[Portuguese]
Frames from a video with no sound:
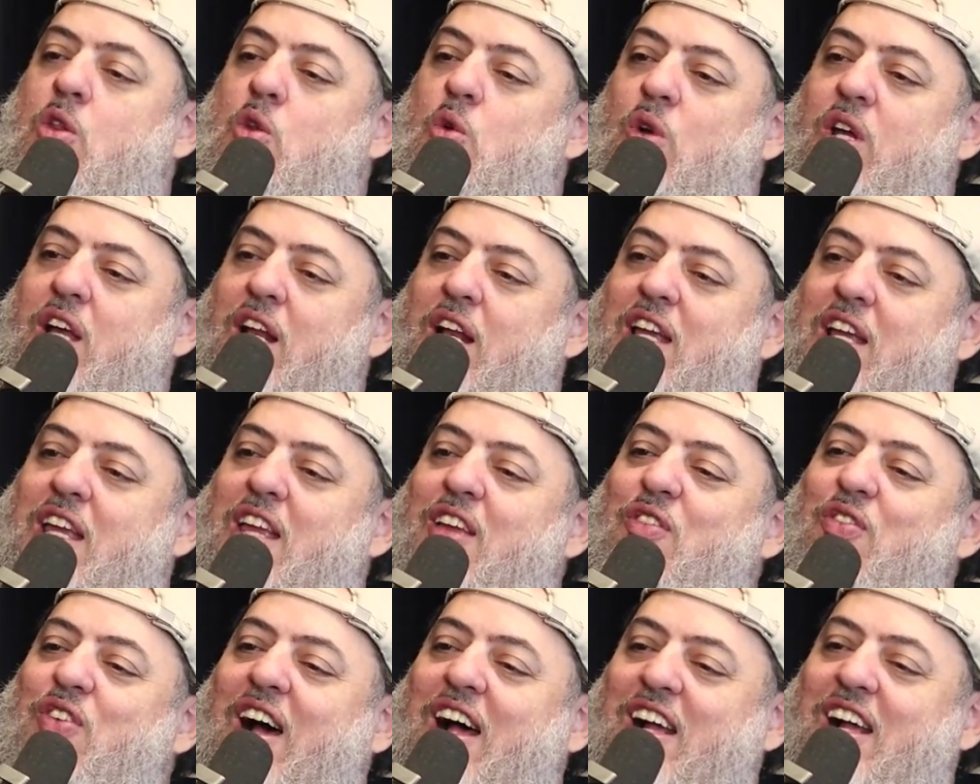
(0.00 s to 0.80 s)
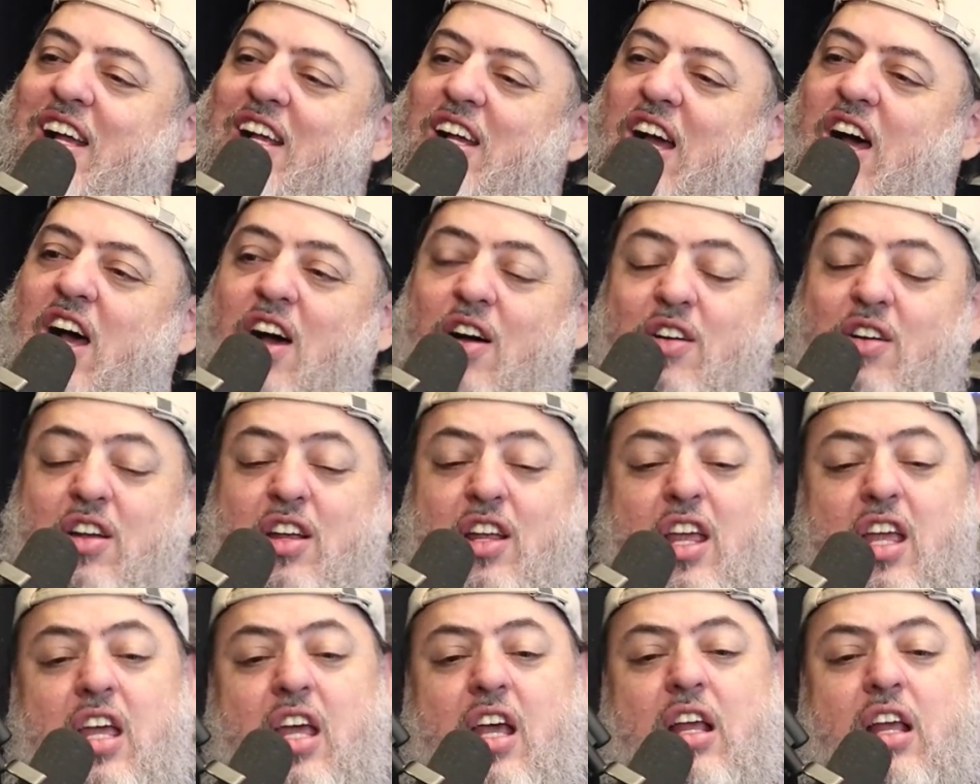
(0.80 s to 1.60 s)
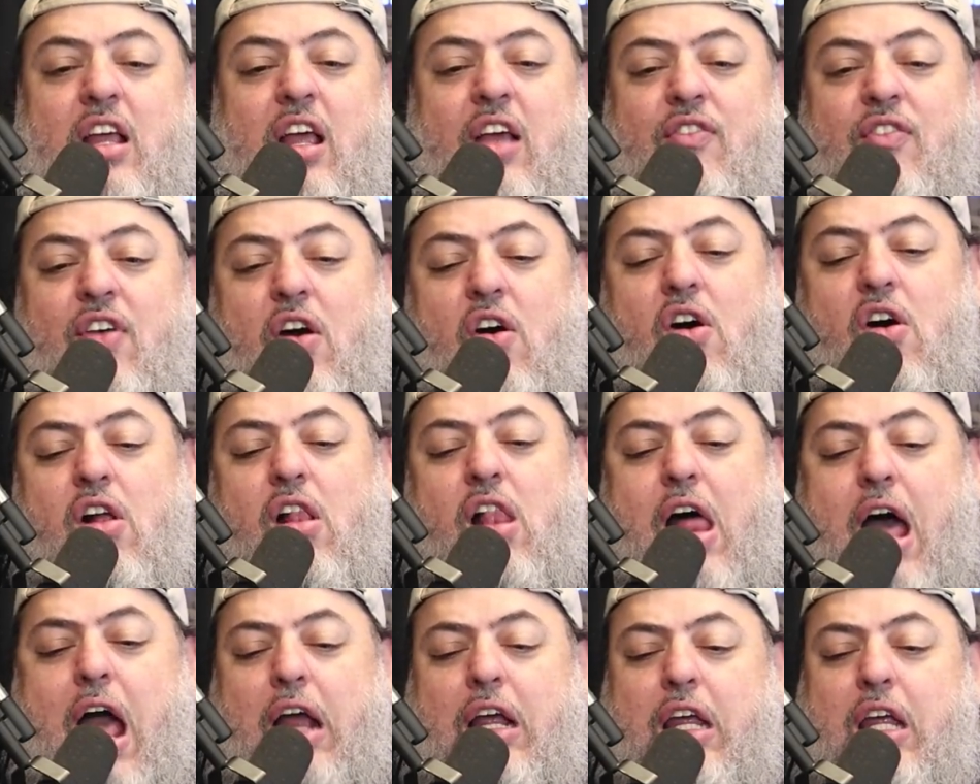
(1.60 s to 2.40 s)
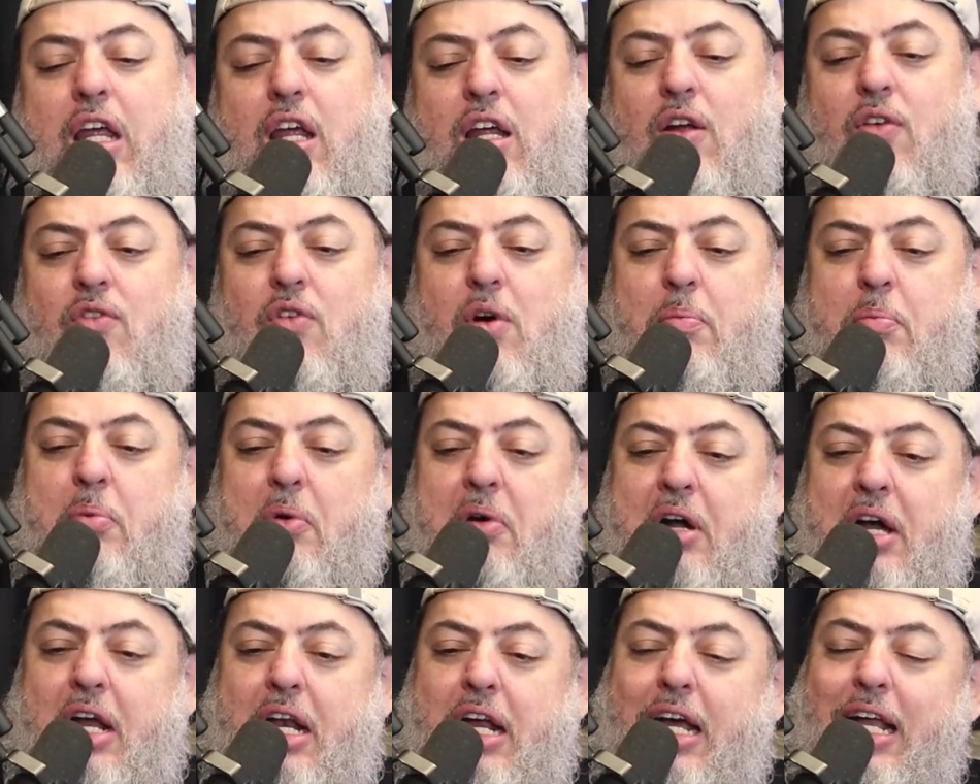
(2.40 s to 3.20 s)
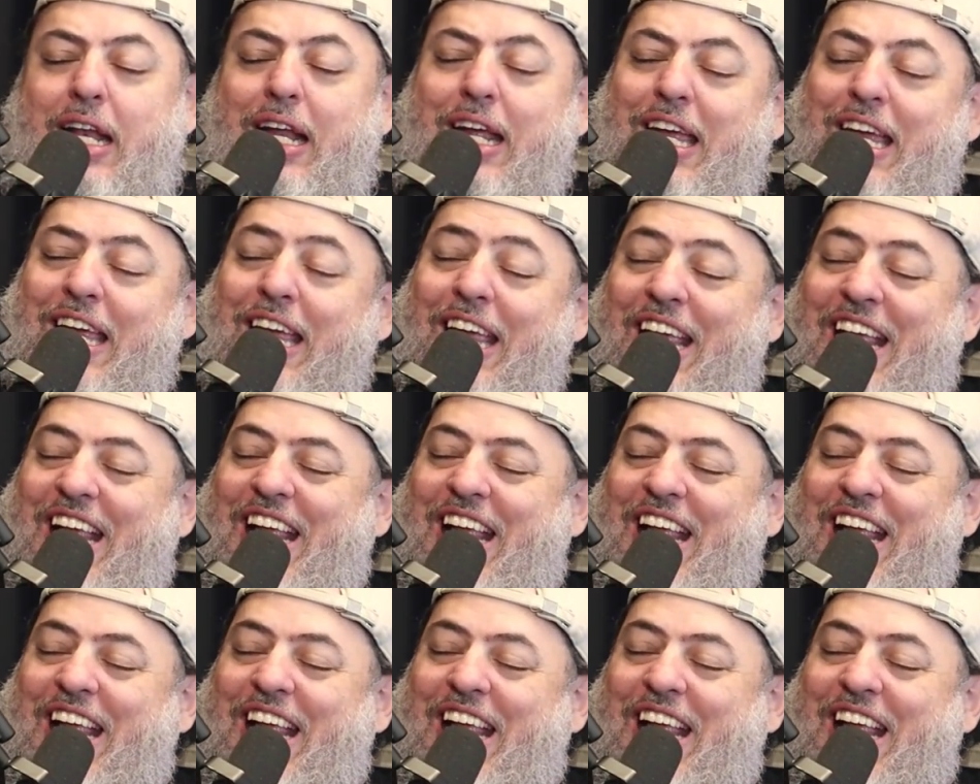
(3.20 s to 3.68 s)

Exato, Ele fala, ah, exatamente. que, que vai rolar aqui que eu vou pôr grana aí.